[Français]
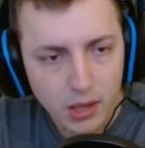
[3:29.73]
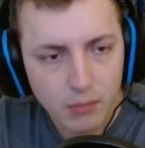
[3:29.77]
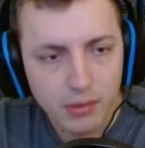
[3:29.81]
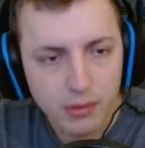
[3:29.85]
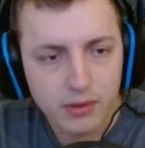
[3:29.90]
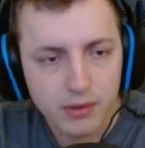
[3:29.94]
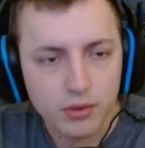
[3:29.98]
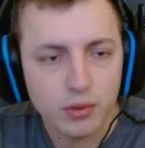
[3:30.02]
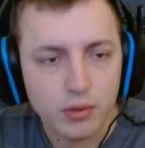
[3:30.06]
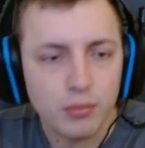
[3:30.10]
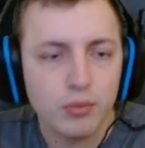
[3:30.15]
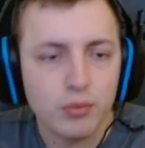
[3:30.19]

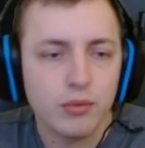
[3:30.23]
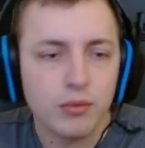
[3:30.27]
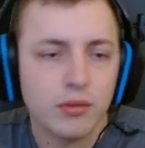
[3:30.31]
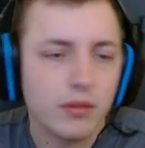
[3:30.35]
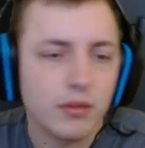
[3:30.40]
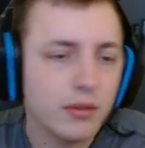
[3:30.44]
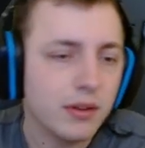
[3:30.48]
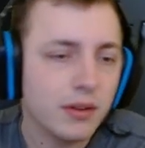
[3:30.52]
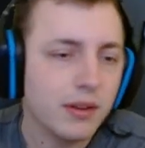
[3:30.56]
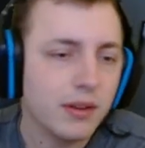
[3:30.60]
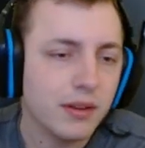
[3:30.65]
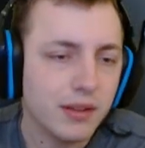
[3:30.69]
Parce que bon,
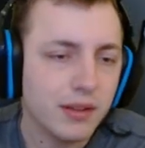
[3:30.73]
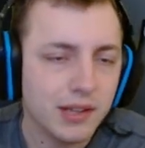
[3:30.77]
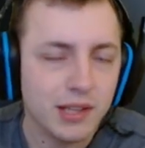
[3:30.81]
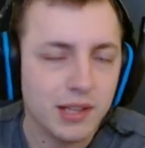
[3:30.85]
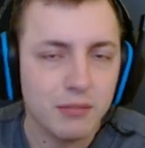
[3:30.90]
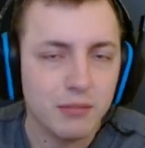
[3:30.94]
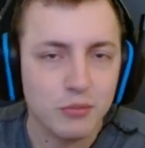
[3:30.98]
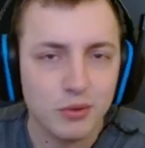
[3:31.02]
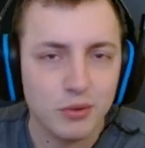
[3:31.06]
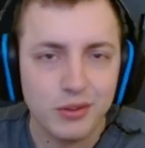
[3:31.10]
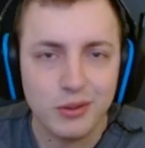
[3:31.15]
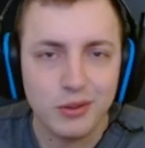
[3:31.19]

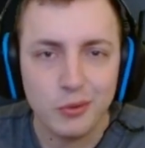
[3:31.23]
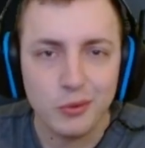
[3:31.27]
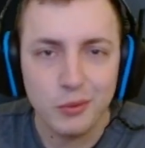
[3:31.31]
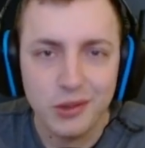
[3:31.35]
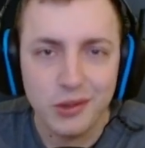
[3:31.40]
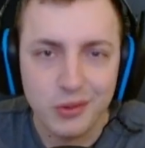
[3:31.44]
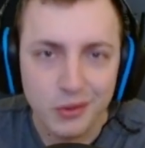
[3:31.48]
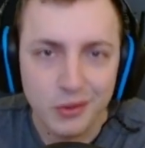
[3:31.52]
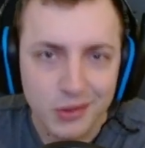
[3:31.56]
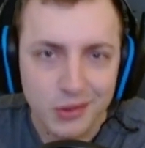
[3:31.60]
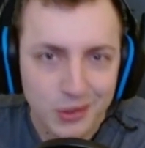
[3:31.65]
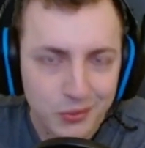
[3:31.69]
des monstres qui ont
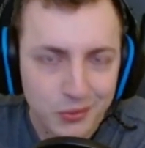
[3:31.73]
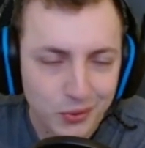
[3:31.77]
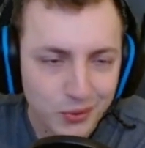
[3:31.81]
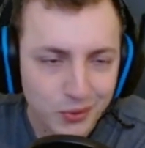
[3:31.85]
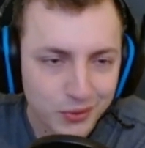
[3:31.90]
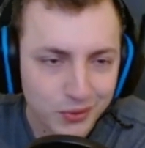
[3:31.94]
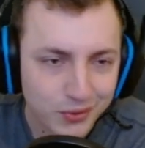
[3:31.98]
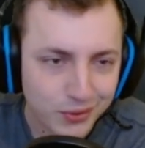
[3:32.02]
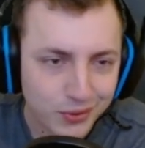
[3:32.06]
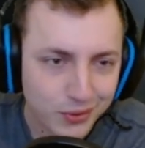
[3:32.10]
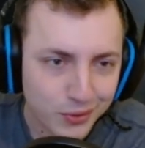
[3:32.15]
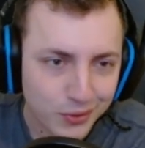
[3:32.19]
800 de
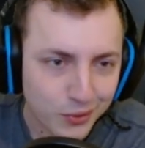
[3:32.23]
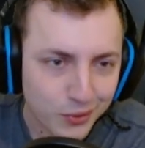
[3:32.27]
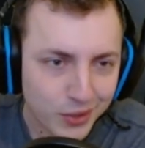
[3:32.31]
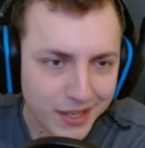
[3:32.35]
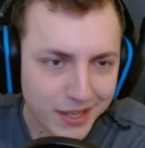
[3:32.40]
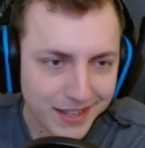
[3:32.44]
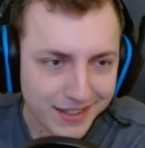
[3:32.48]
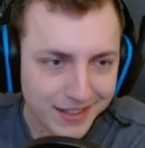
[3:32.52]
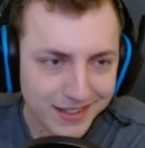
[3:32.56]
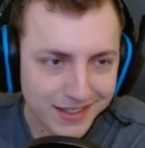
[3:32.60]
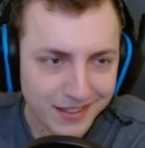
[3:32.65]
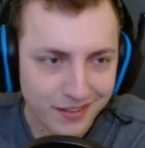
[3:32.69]
défense, en
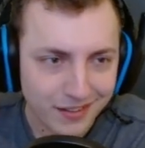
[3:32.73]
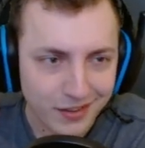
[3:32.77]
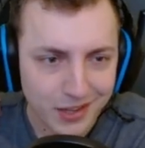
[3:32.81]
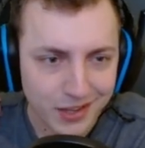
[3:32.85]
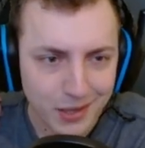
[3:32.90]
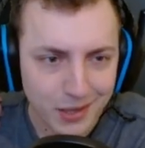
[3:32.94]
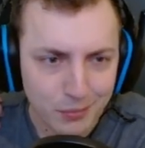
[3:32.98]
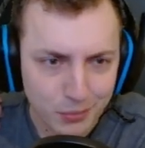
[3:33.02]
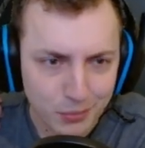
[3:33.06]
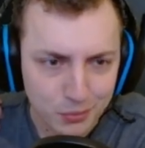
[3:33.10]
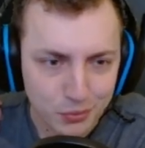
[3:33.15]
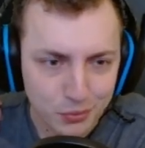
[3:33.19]
gardien il n'y en
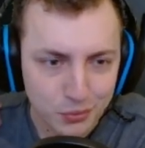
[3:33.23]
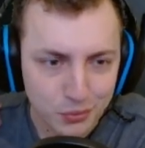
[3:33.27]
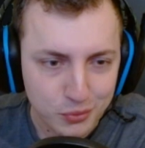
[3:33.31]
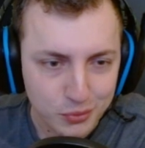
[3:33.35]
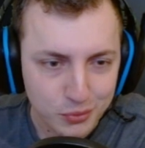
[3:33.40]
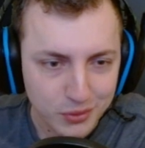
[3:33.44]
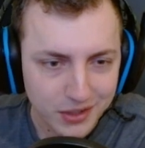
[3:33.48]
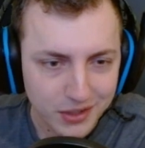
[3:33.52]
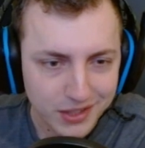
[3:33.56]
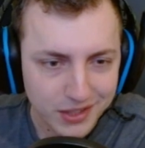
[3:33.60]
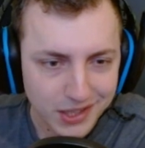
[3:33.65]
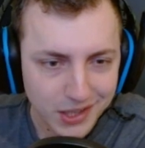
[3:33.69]
a plus
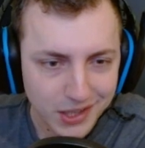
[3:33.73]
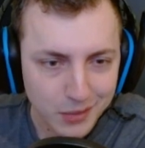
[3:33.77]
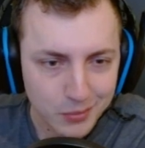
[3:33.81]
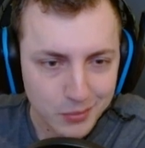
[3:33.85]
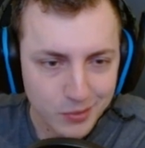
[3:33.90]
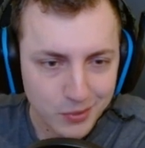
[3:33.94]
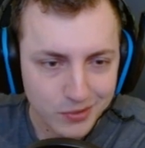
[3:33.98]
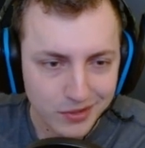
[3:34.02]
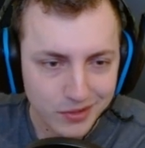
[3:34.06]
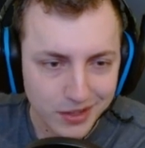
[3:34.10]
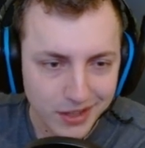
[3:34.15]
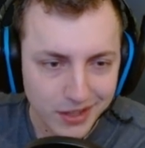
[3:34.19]
beaucoup hein,
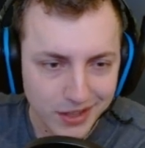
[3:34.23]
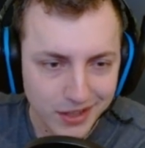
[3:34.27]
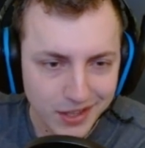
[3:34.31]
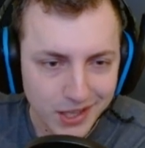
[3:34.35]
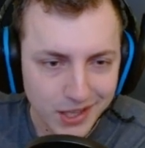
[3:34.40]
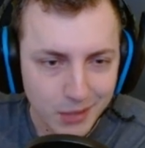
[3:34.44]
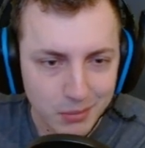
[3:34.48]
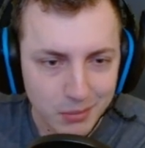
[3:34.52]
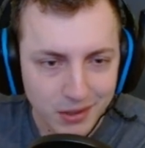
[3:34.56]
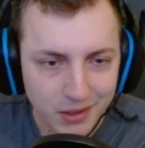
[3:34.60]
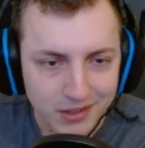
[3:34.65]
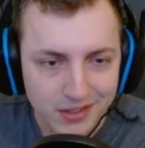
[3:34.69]
clairement.
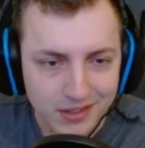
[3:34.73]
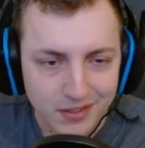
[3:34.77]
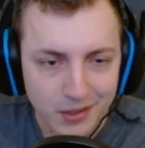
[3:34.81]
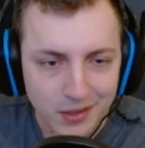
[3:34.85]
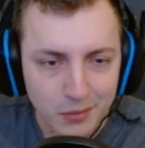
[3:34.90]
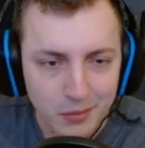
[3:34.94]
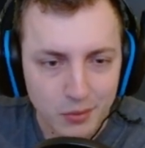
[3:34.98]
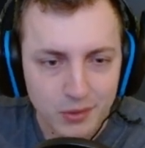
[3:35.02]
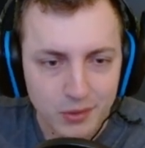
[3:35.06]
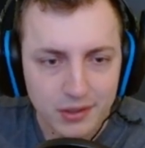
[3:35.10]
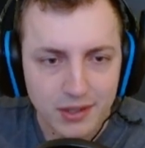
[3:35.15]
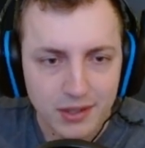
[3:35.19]
À part c'est
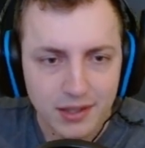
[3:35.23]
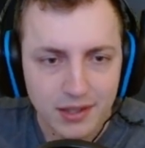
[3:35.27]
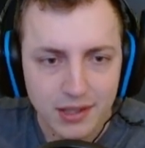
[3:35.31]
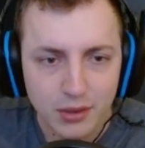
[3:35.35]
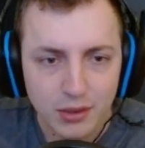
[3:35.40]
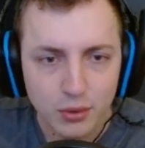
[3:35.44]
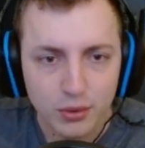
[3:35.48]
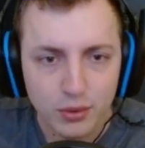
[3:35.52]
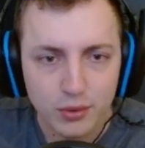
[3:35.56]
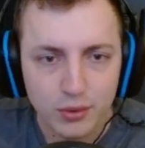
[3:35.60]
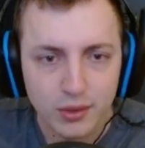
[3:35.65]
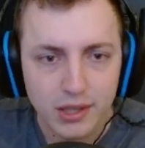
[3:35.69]
vraiment des, des
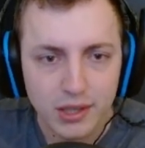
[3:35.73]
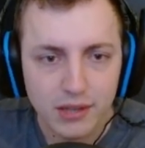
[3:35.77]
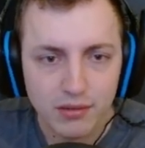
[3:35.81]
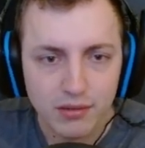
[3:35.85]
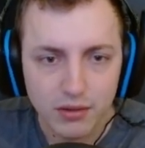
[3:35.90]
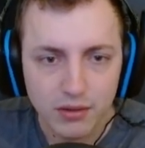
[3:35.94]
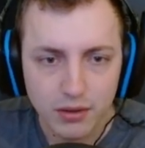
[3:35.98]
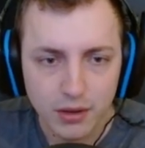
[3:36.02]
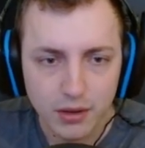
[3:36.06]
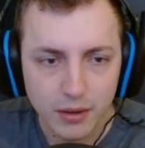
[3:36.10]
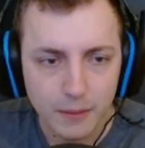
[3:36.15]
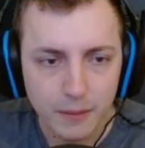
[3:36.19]
trucs de
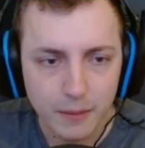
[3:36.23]
cleaver.